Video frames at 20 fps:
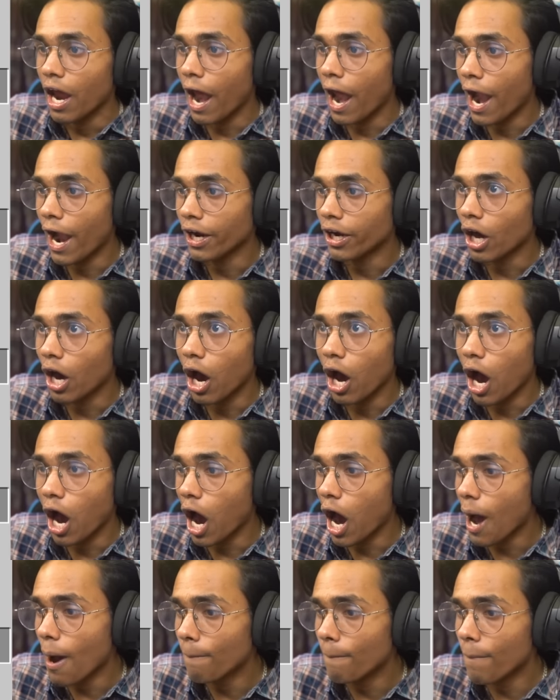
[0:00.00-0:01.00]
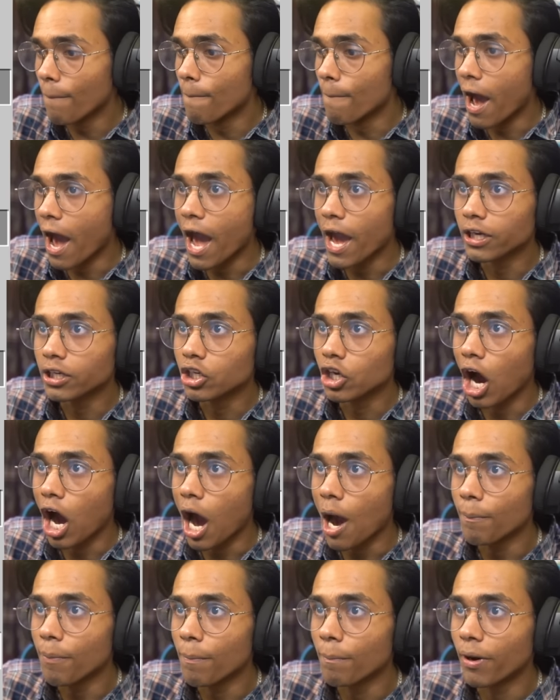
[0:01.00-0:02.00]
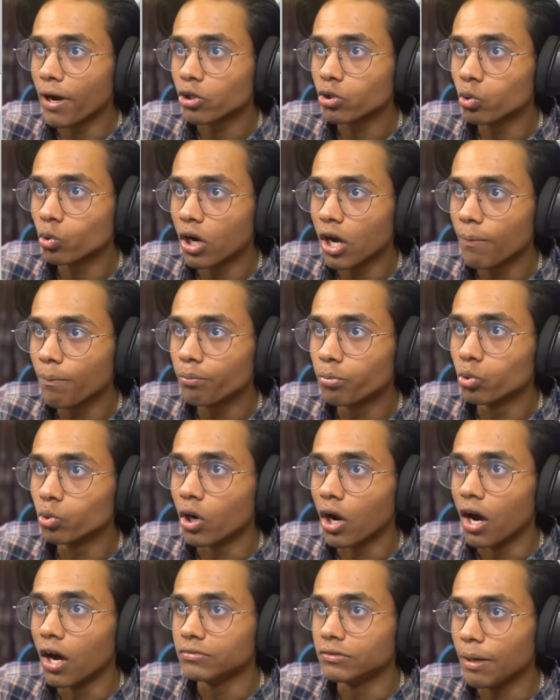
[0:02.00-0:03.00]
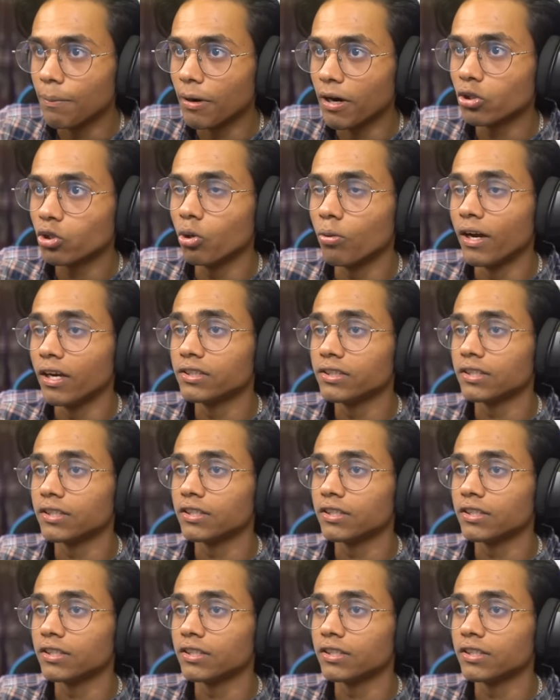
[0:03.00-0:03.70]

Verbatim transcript: एंड अब मैं यहाँ पे भर दूंगा पूरा ये भर दो भाई